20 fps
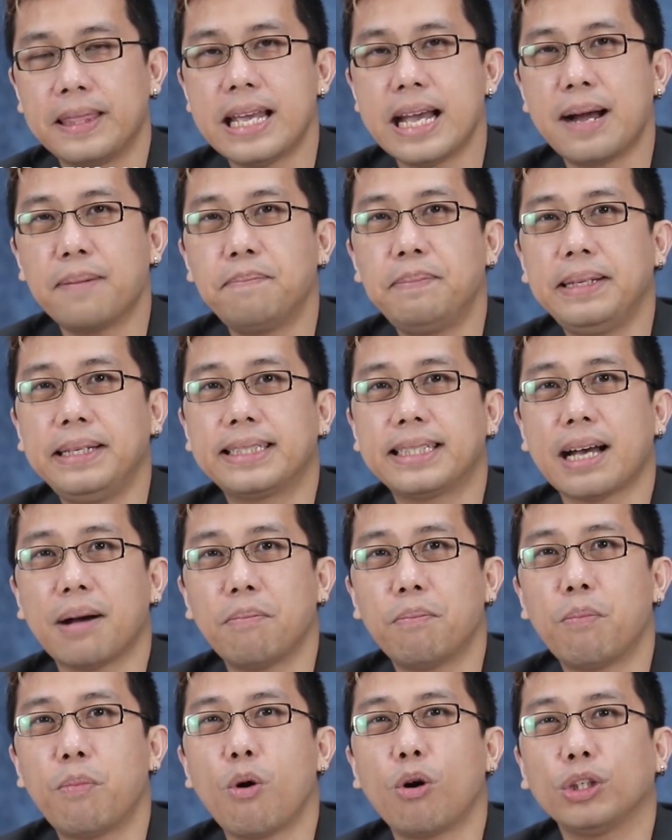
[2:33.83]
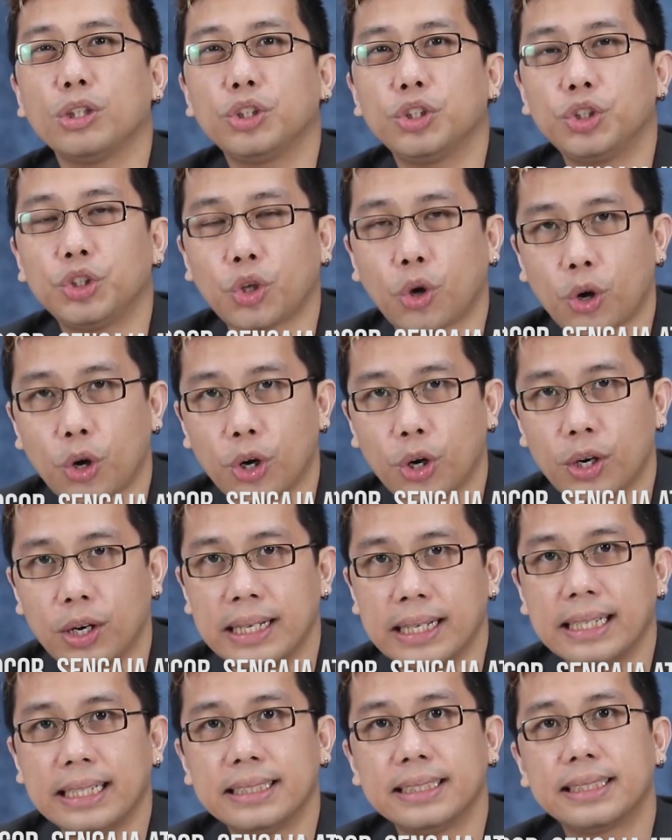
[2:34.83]
yang bisa
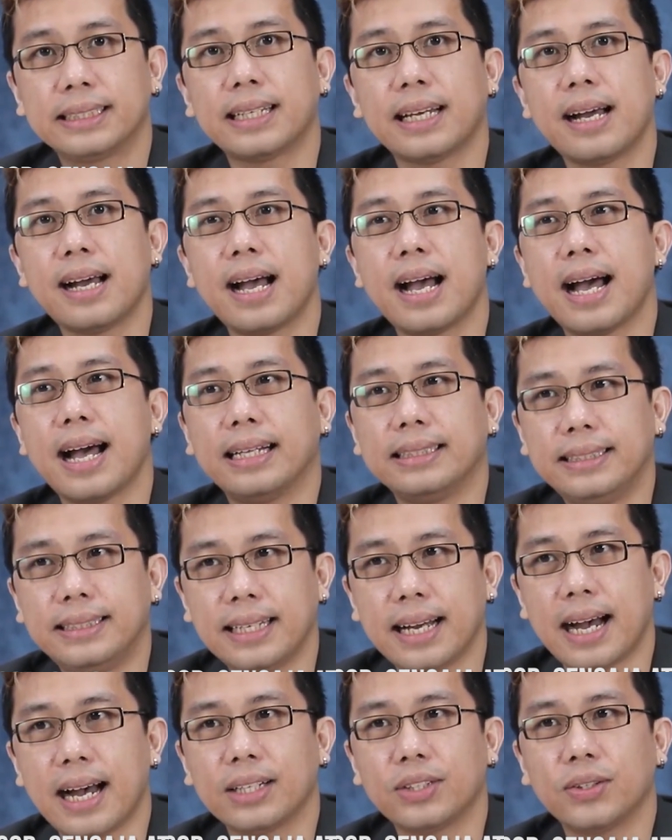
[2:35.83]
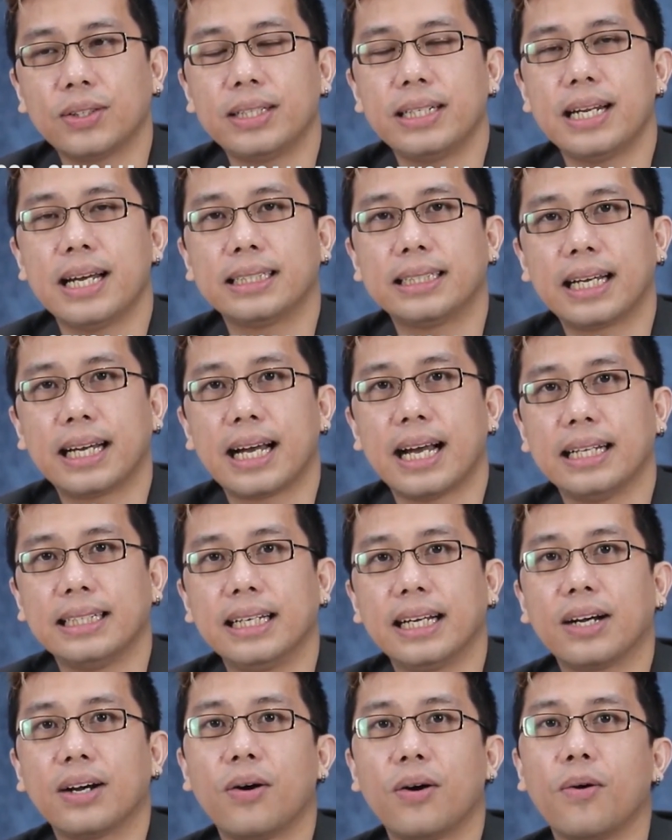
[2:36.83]
bocor sengaja atau tidak
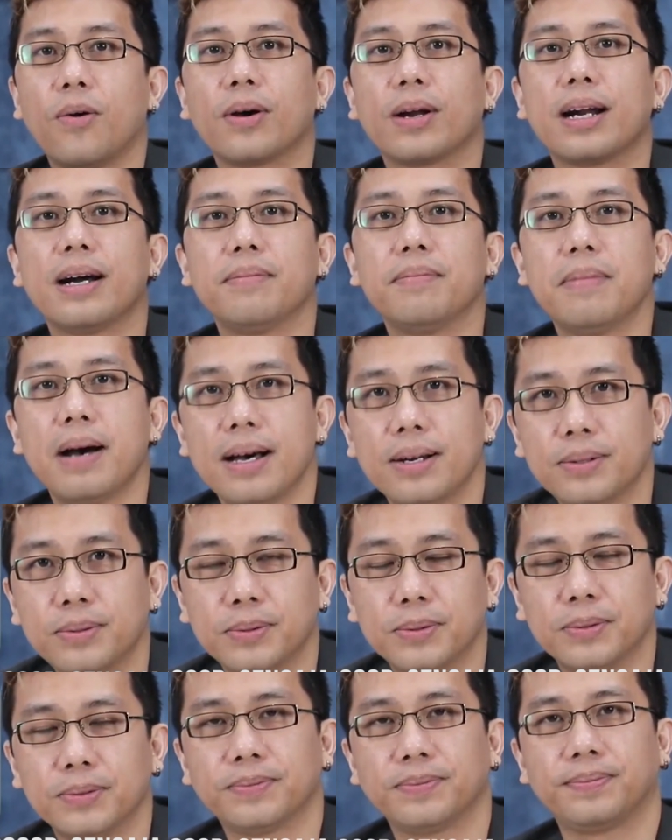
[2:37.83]
sengaja ke orang baru